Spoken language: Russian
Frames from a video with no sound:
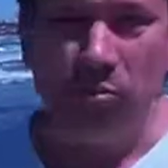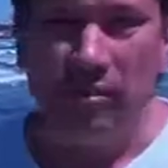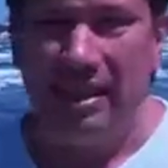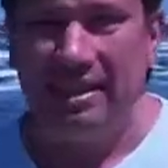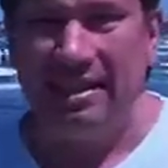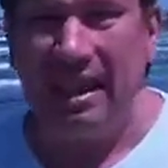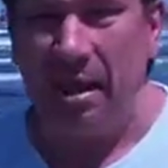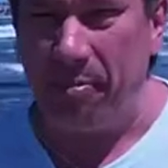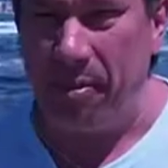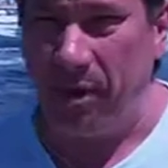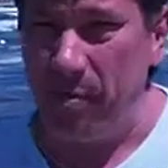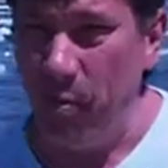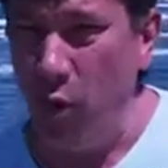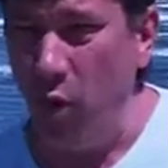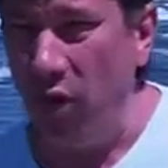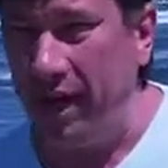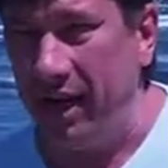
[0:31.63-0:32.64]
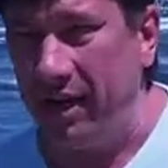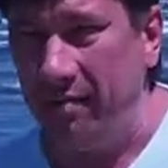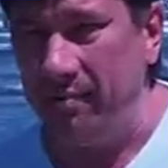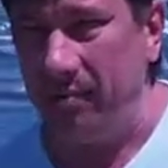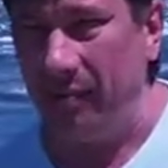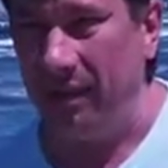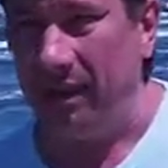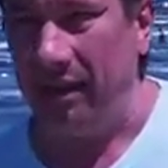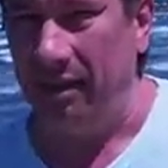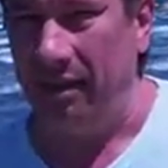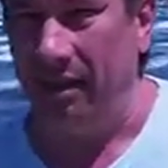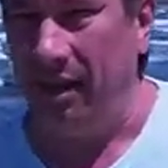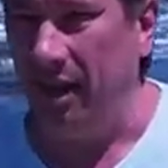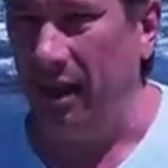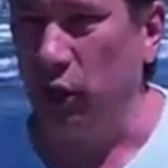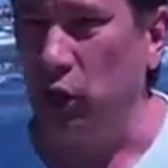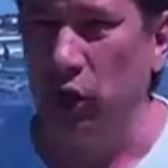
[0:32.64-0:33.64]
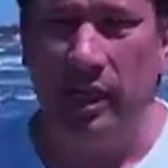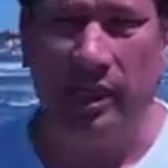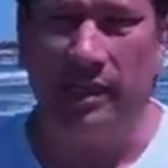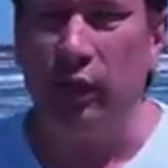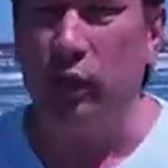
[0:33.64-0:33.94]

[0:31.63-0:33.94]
и запах моря. А, если